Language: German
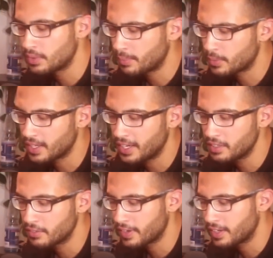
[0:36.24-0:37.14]
und ihr habt
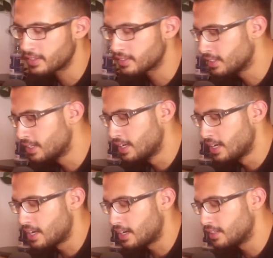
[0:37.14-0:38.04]
einige Fragen
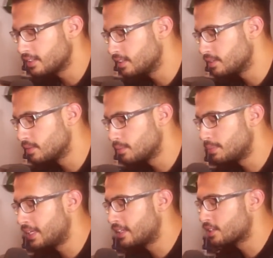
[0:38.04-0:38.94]
an den
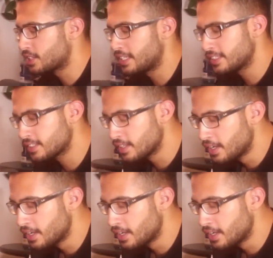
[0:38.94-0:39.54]
PA gestellt.